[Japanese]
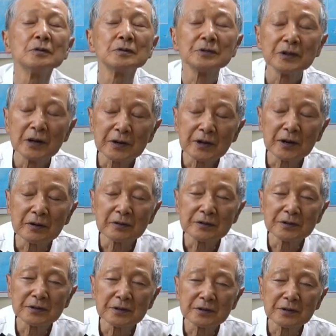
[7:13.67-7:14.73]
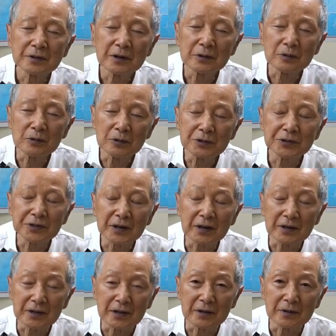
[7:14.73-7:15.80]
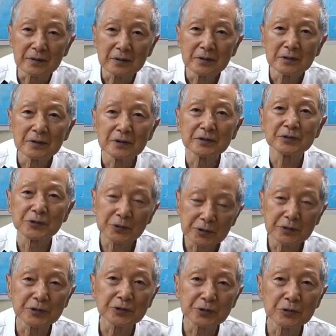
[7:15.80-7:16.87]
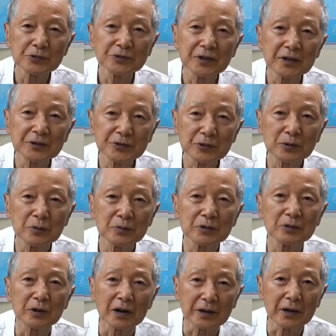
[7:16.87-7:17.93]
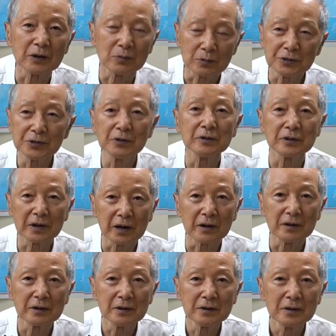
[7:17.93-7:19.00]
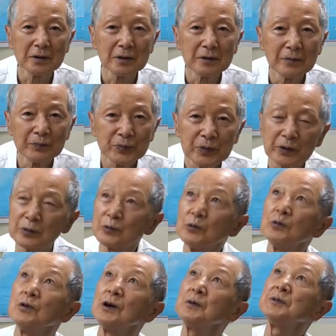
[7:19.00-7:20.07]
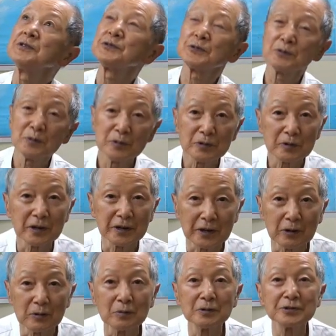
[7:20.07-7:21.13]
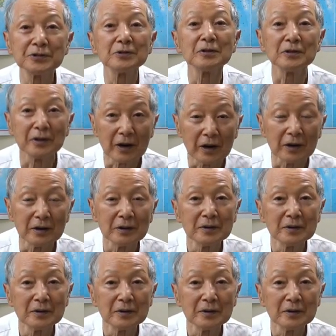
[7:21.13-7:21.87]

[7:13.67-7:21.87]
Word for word: なんかあの起きたらねというより存在そのものがね面白いね大雨そのものがね面白いね